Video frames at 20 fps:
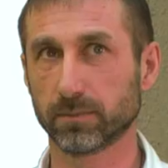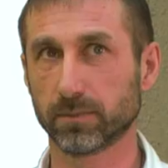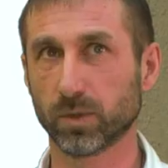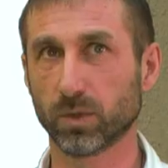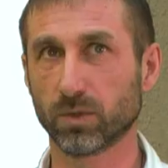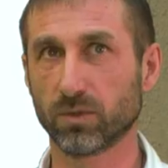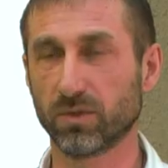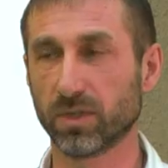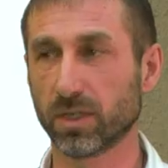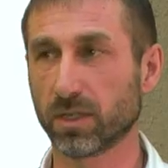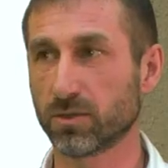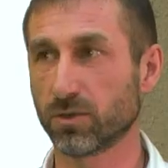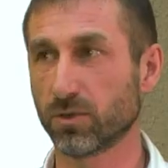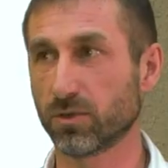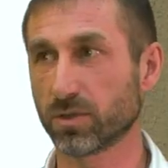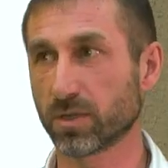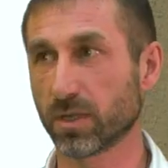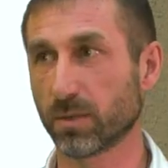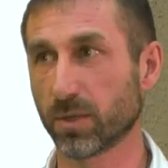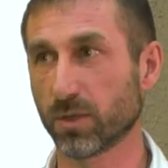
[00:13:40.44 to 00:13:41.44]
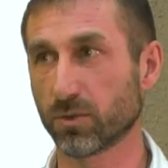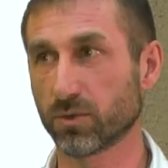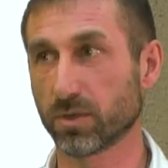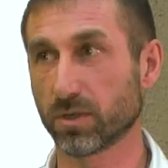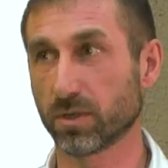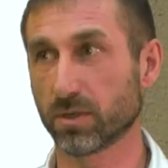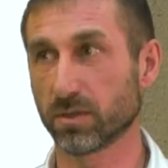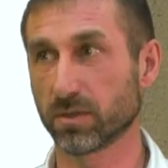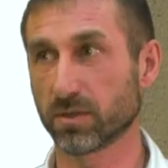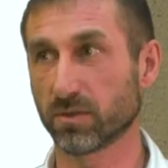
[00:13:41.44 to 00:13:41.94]
Ну, к 12 часам я уже
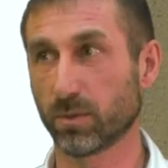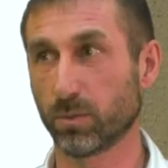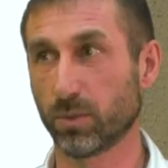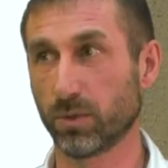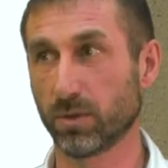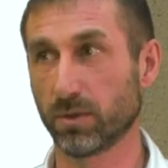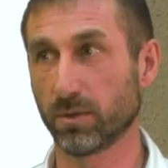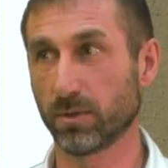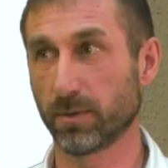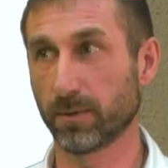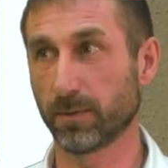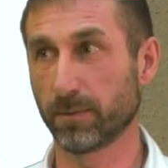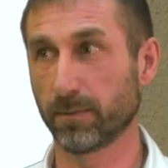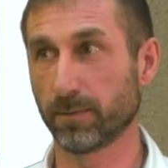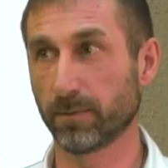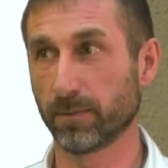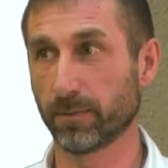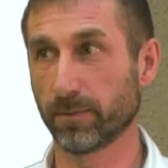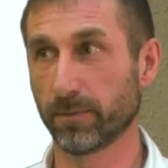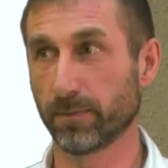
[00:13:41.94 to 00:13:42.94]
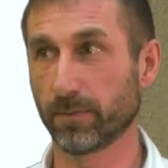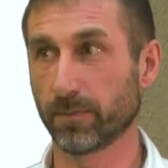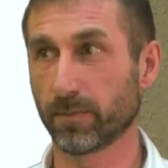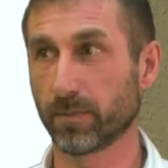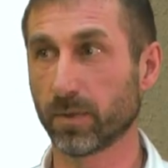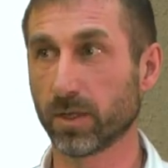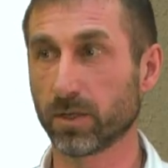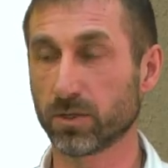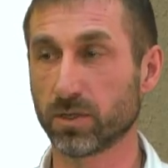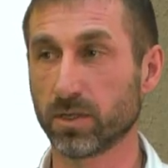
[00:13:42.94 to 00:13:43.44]
свободен. Угу.
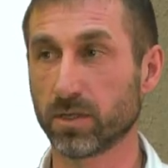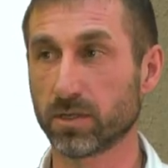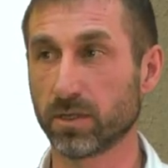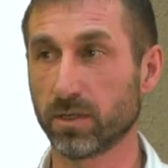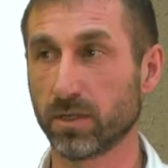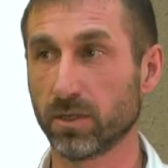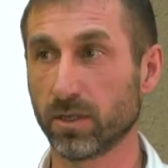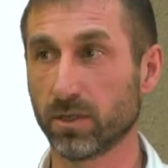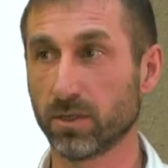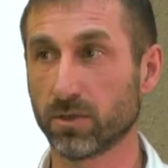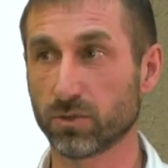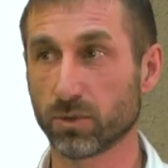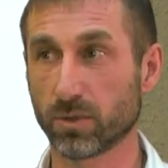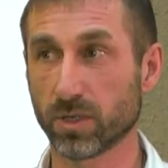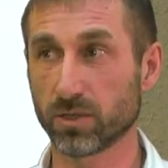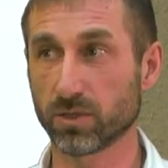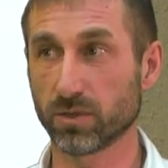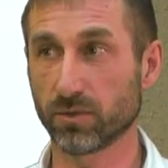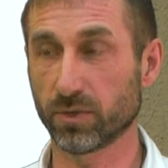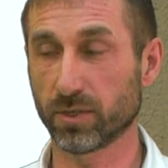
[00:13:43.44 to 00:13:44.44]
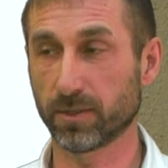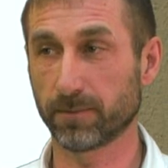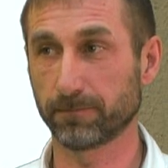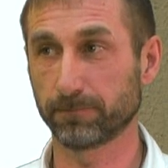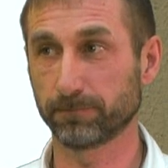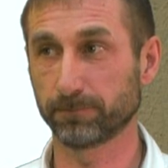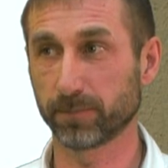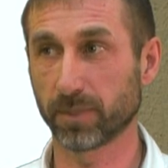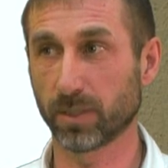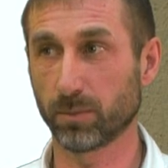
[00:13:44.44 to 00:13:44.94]
Даже если едет Суражевка,
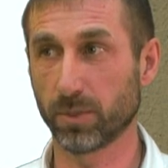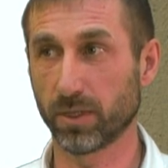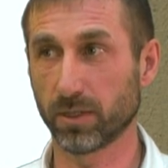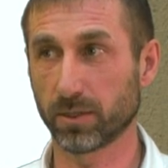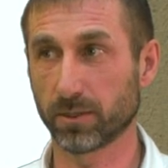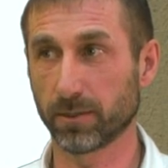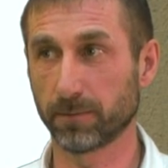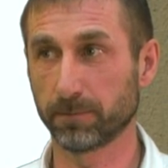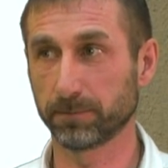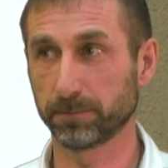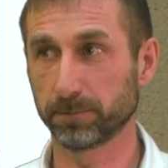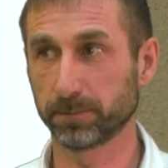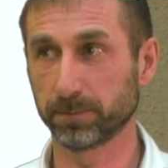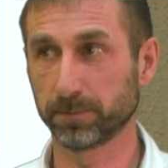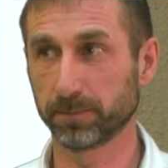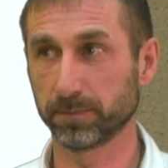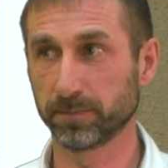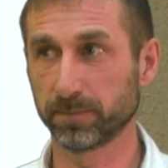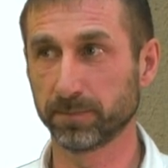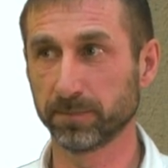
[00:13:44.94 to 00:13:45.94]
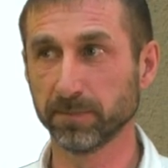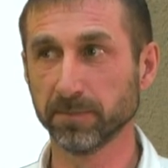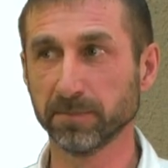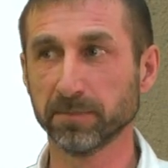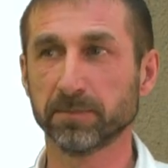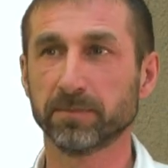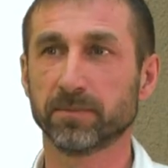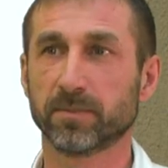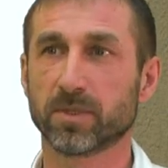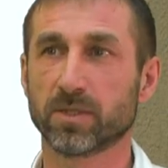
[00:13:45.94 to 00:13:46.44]
объекты,
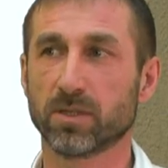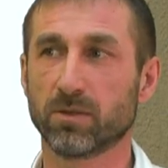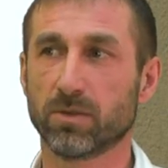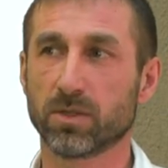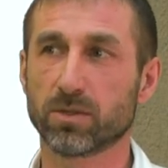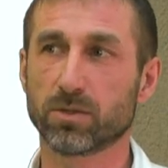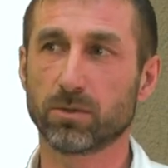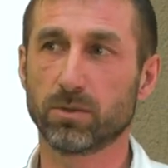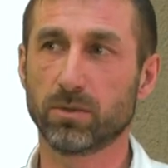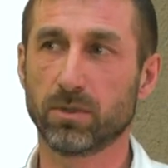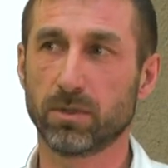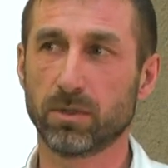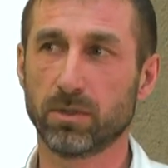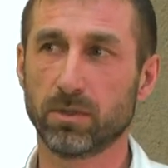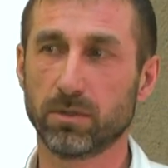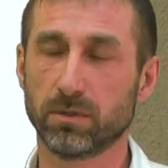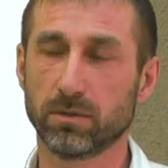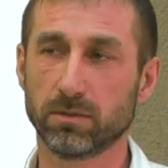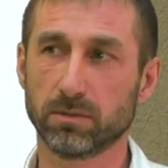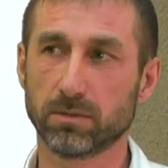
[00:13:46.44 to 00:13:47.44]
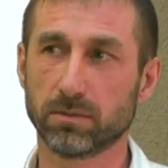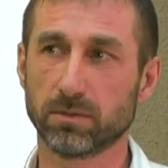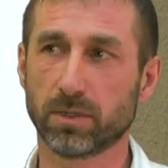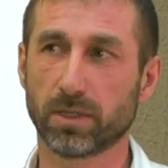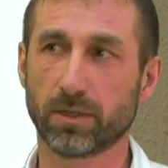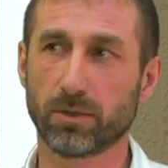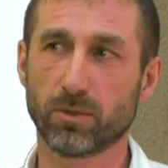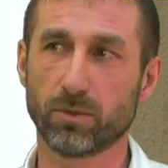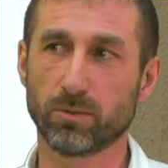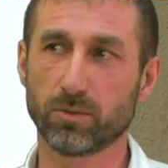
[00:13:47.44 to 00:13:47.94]
угу. Заводской и
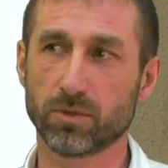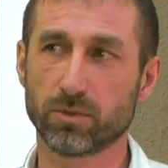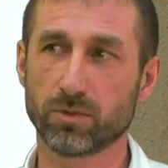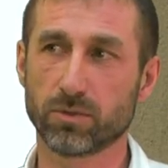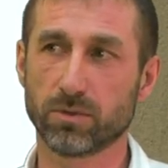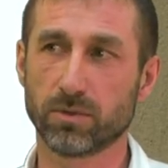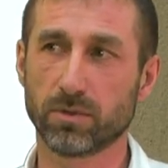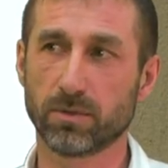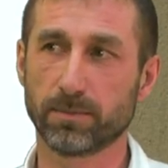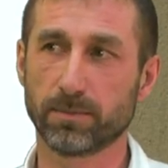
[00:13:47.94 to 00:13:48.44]
Артем чуть-чуть.